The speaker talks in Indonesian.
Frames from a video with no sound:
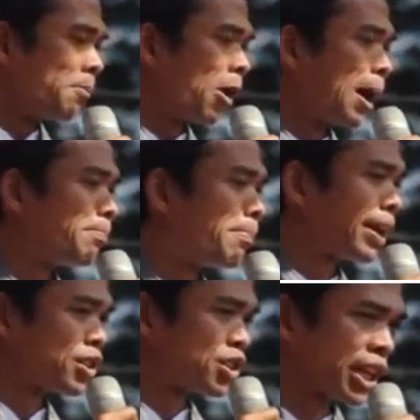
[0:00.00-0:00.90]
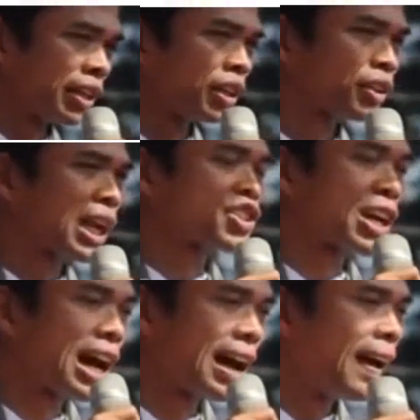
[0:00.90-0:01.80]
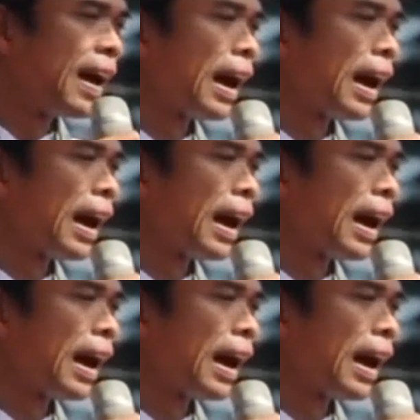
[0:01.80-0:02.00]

Muhammad Zentasha